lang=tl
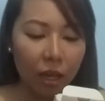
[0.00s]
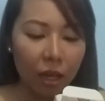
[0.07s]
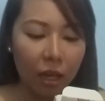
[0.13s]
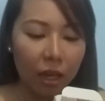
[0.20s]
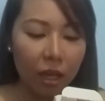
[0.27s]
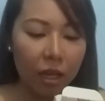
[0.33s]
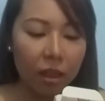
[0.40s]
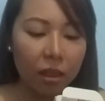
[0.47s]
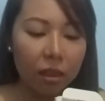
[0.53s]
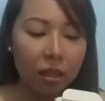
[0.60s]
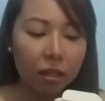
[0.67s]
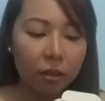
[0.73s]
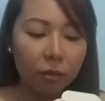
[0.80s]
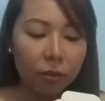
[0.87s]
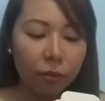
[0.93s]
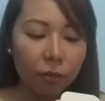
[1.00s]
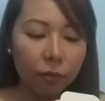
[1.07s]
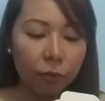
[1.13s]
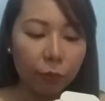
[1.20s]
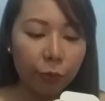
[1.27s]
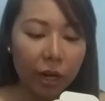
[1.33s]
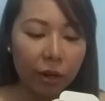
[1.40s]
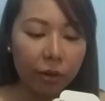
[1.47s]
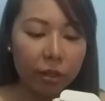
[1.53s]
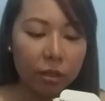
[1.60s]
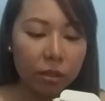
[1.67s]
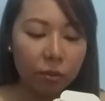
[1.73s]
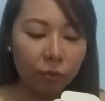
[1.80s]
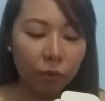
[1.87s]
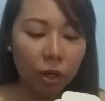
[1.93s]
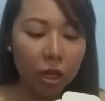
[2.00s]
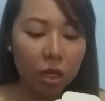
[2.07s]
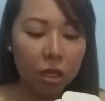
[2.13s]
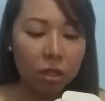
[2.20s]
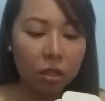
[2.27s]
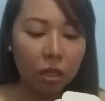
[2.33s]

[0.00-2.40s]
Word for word: and fragrance free.